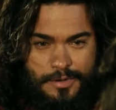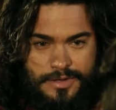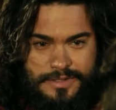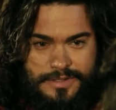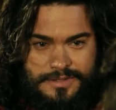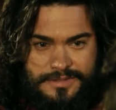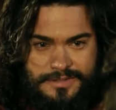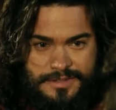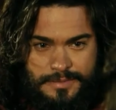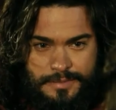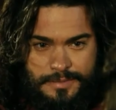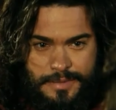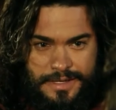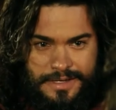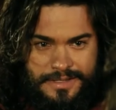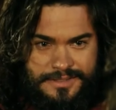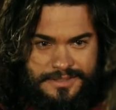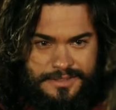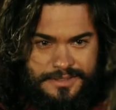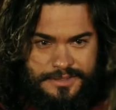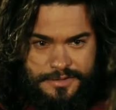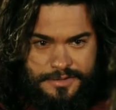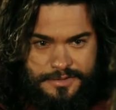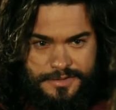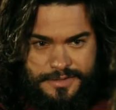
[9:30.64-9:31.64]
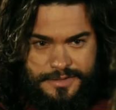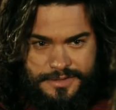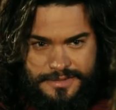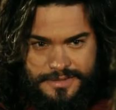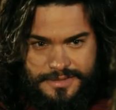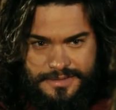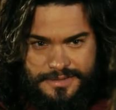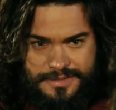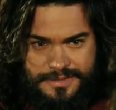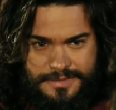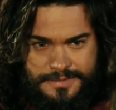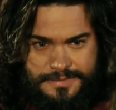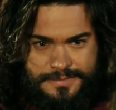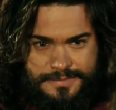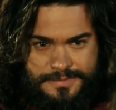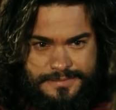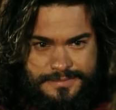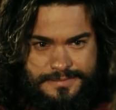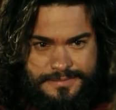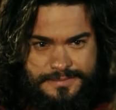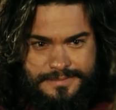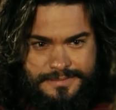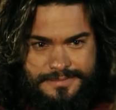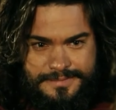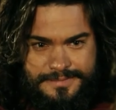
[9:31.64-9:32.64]
coisas que parecem difíceis,
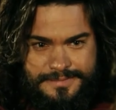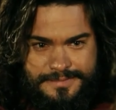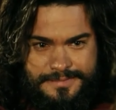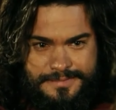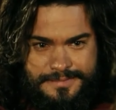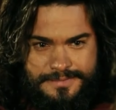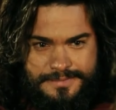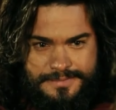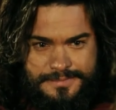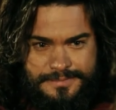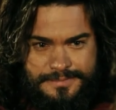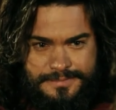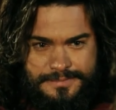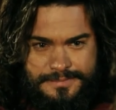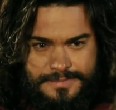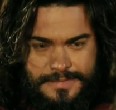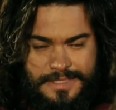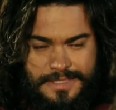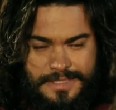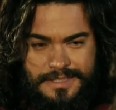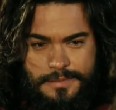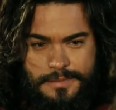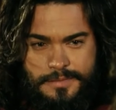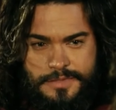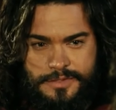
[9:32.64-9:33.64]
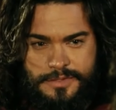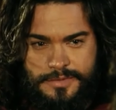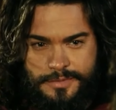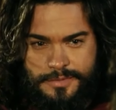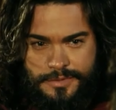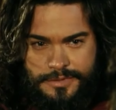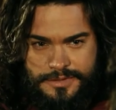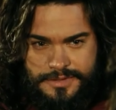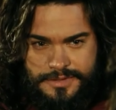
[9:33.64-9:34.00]
até mesmo